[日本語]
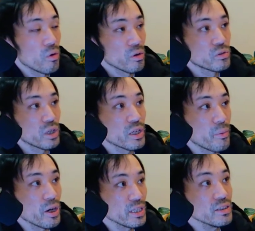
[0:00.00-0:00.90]
くれれ
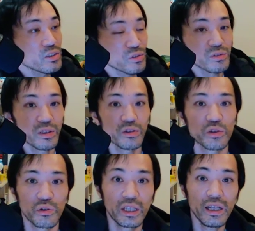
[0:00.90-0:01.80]
ばいいんですっていう
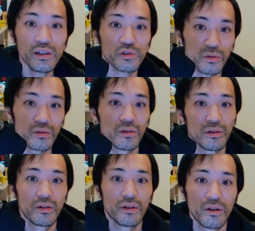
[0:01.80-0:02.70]
人いないですよ
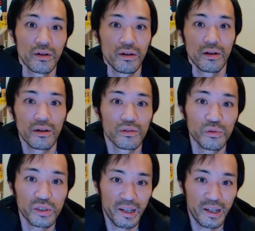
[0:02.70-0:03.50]
どうすか